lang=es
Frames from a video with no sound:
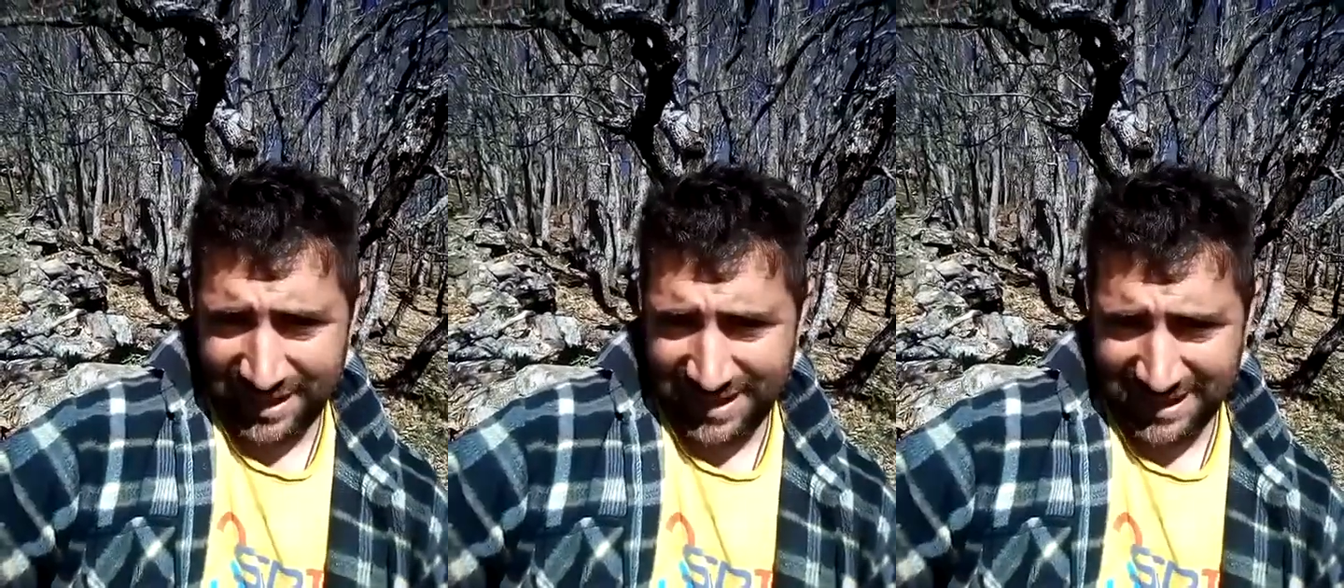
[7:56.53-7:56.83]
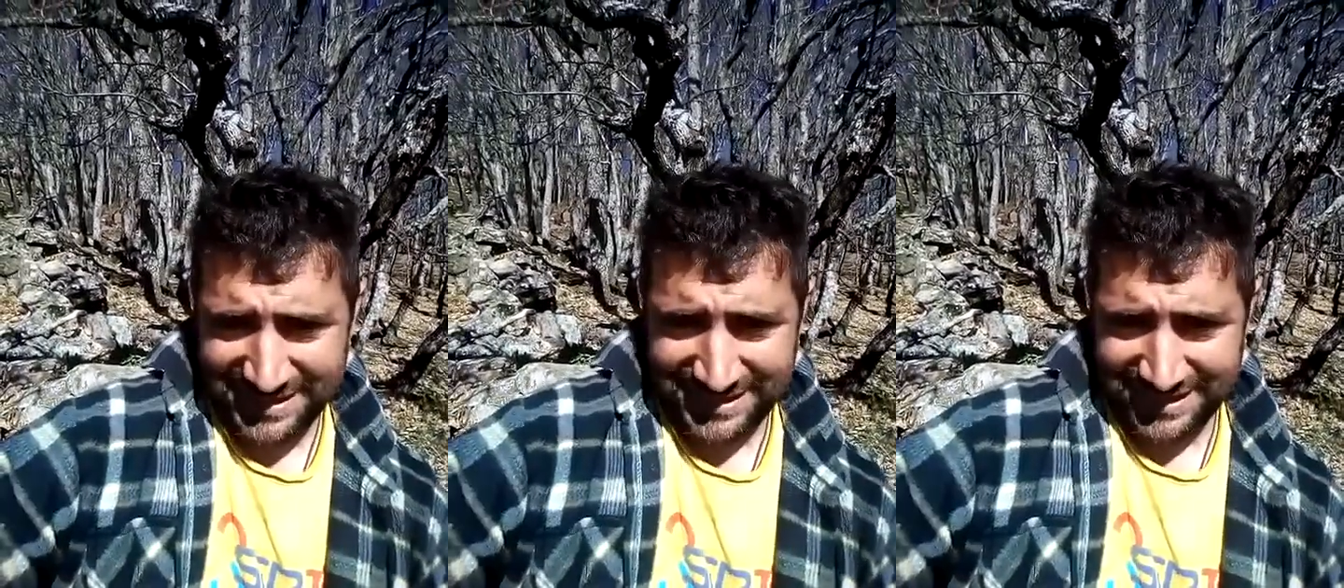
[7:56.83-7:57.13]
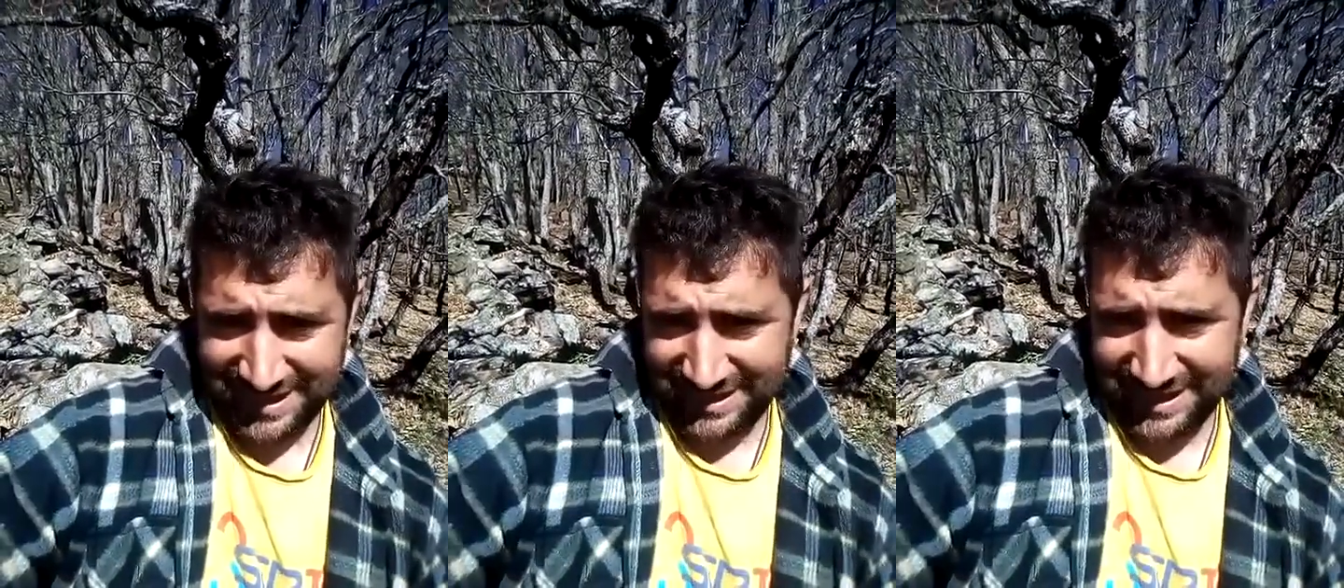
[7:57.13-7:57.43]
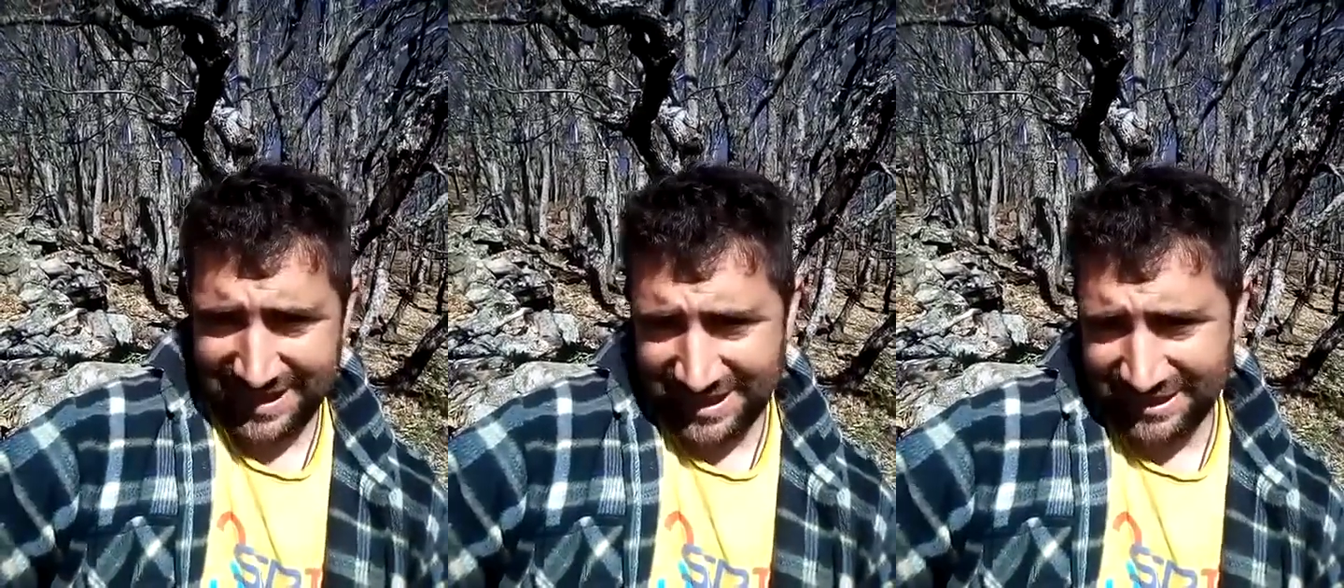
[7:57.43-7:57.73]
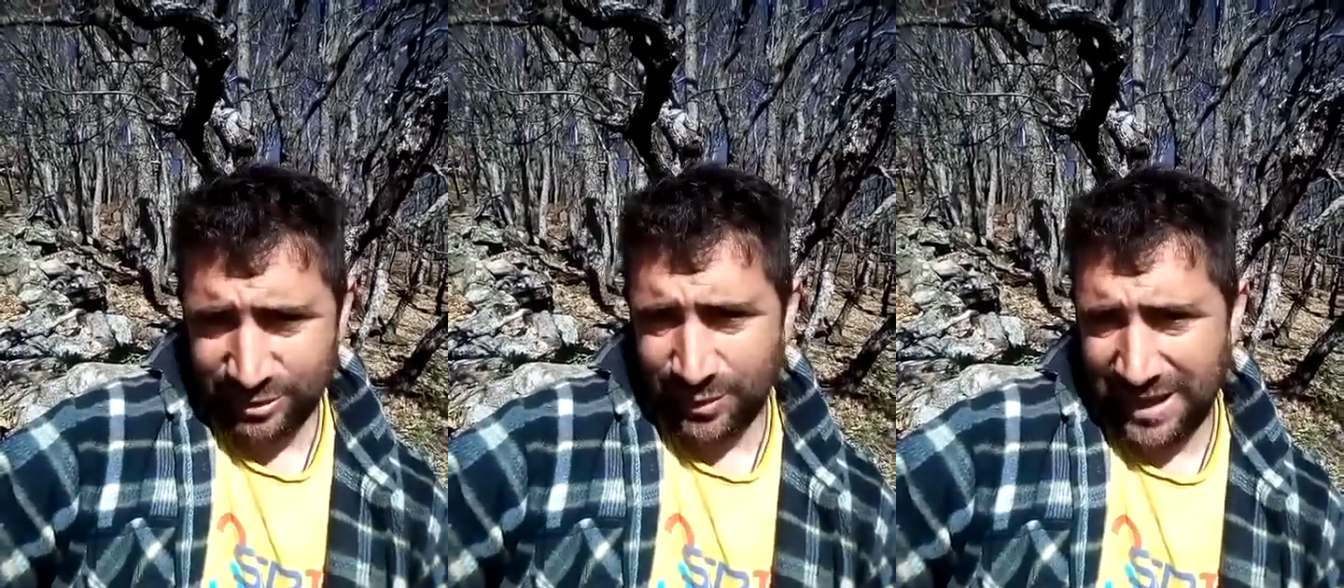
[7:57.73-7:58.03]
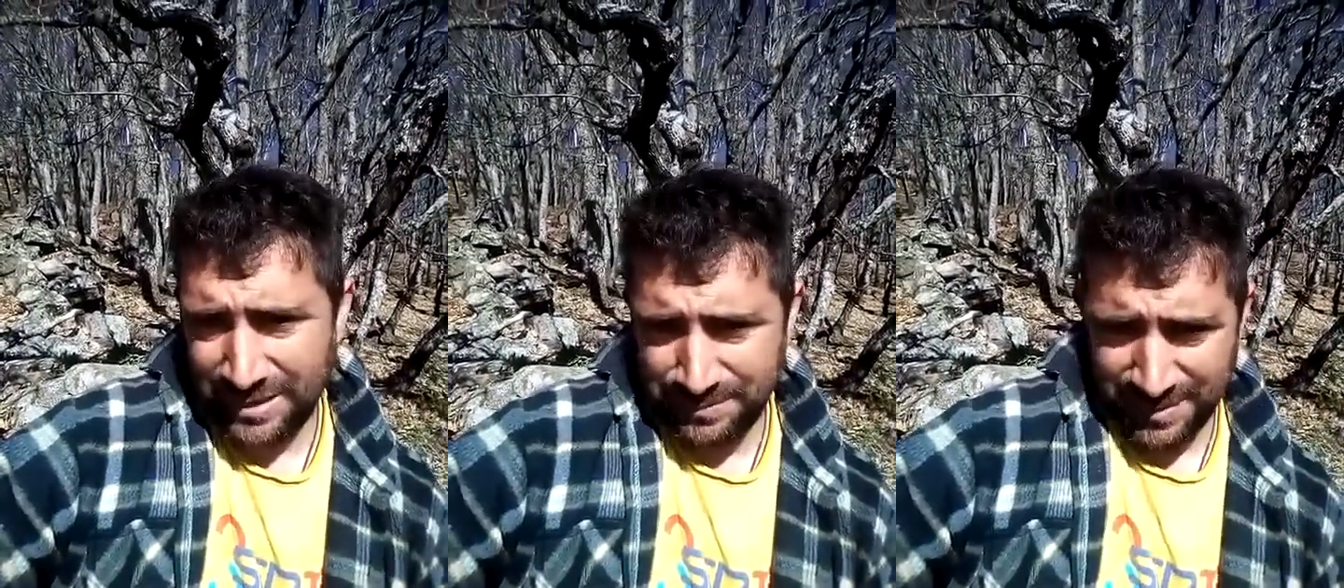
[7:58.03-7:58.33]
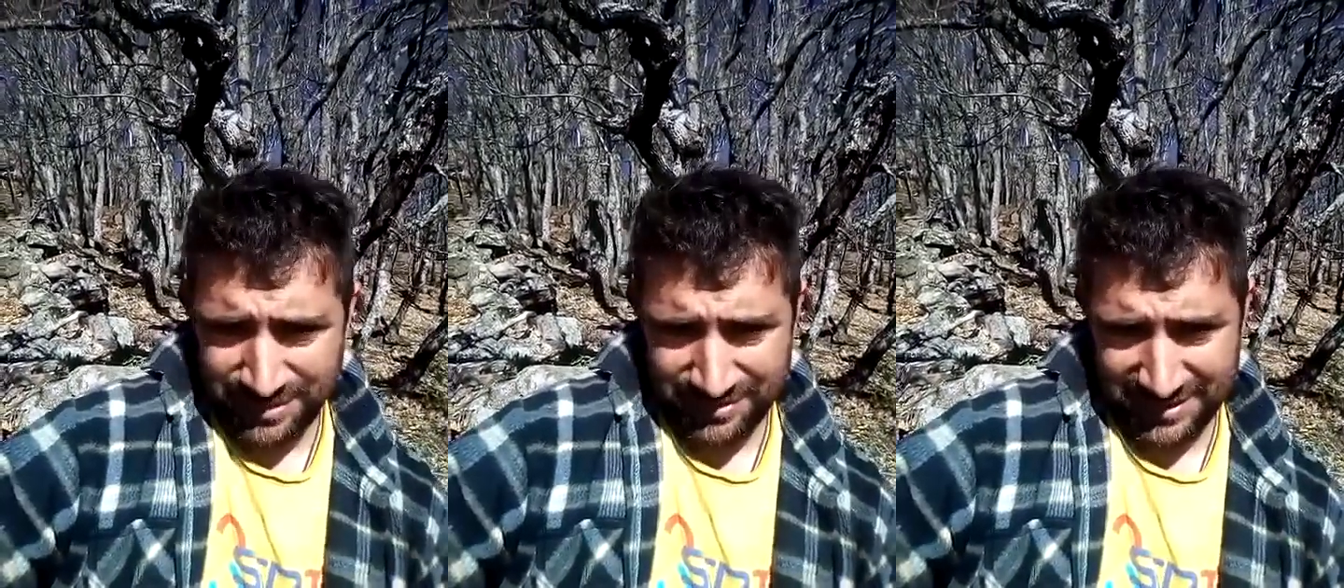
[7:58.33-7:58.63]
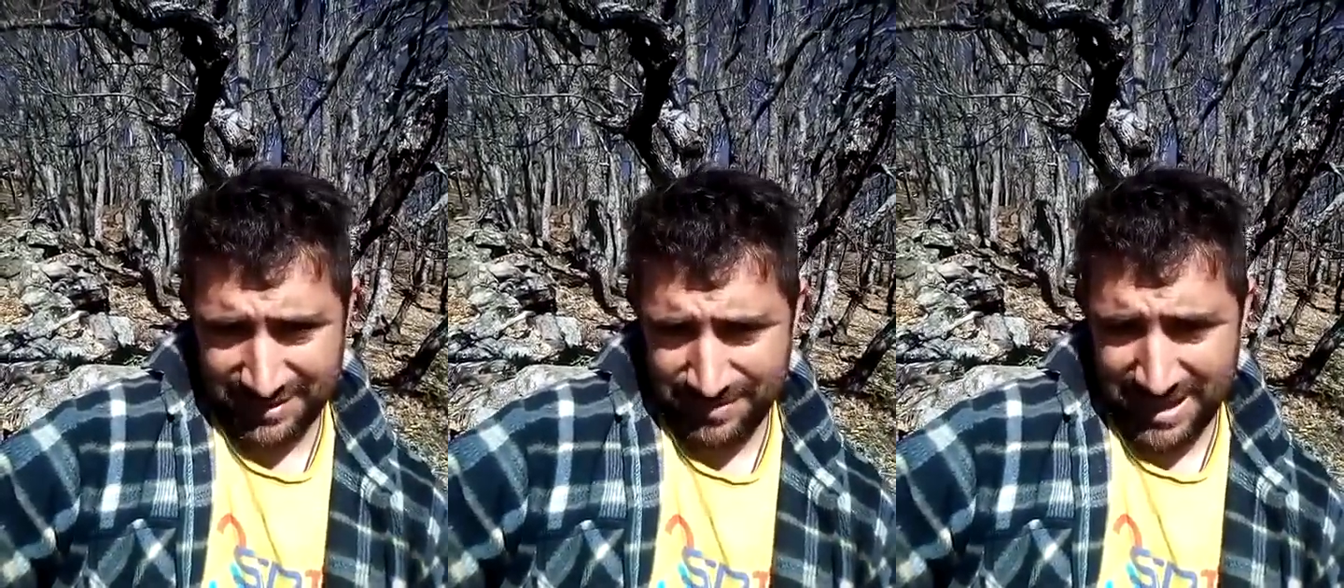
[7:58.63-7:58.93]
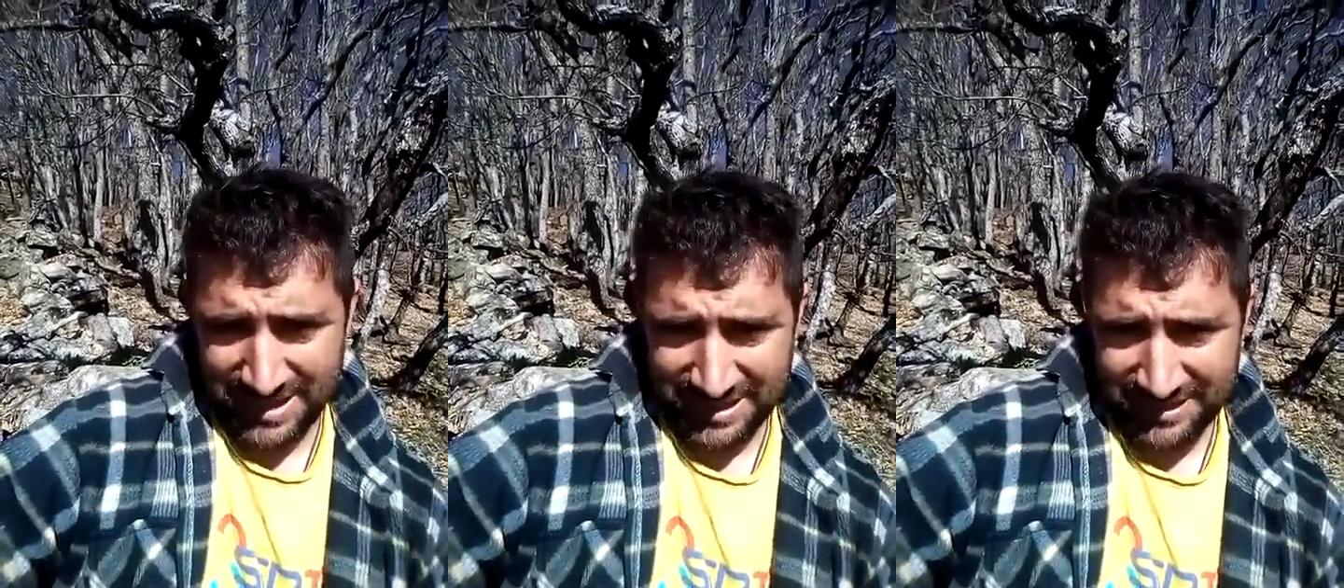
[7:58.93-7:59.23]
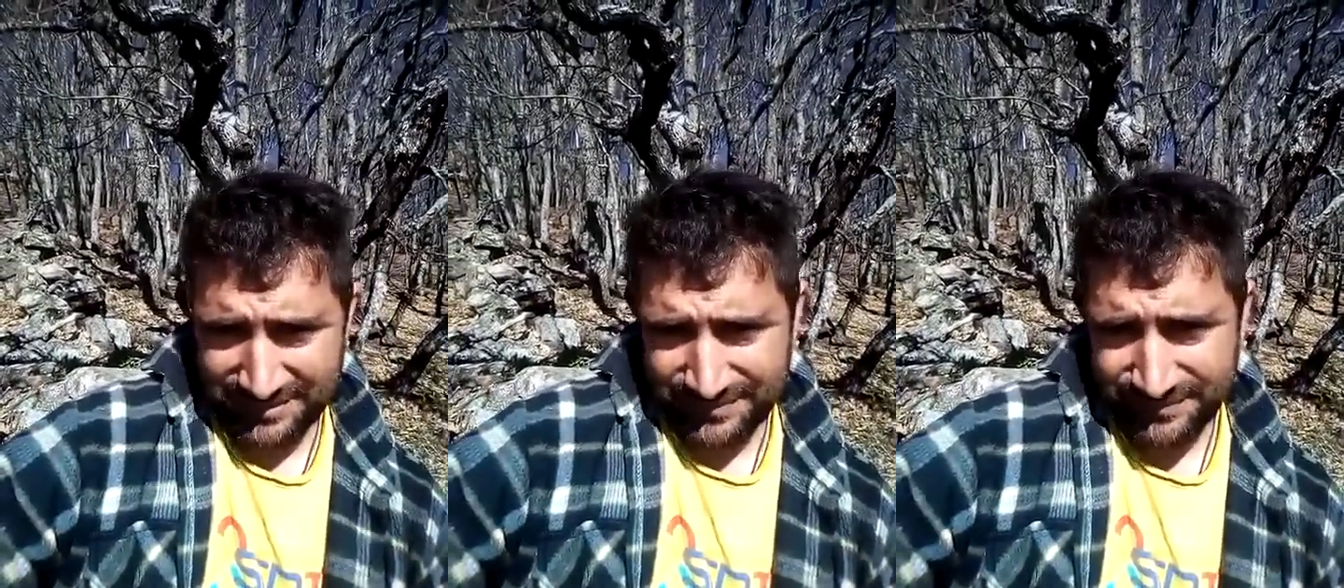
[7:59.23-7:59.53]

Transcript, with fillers: análisis que quieran y todas las inspecciones que me hacen.